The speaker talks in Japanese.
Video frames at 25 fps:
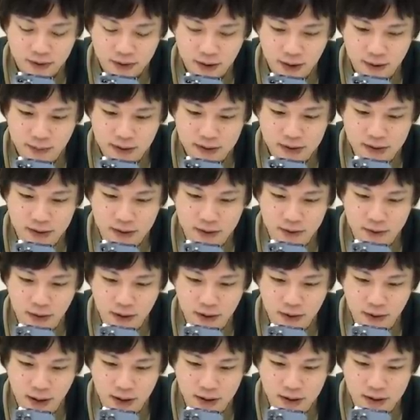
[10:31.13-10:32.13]
あまずい
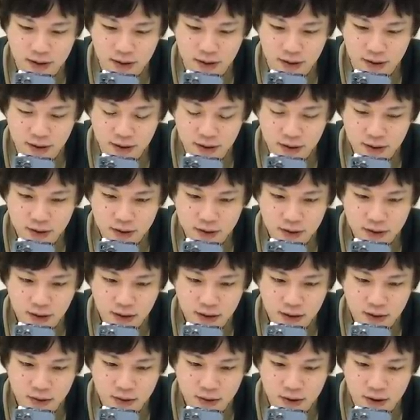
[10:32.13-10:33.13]
上のやつやっ
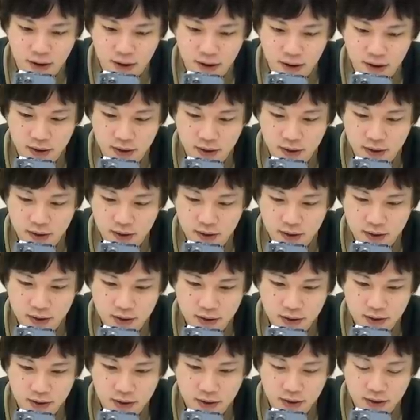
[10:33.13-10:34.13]
てほしいい
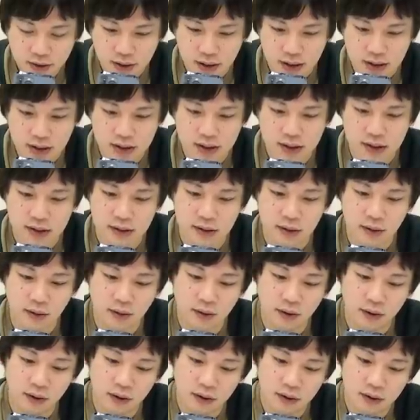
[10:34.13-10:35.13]

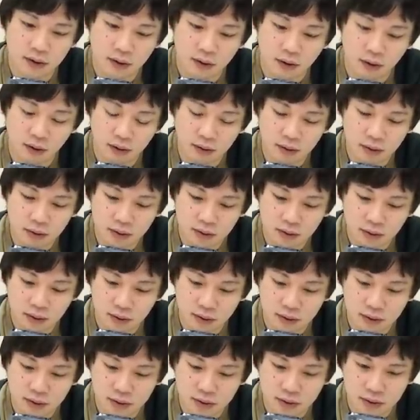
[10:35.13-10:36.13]
強ほんと
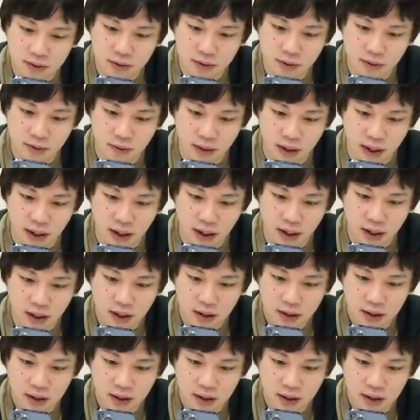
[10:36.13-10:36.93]
友情強いわ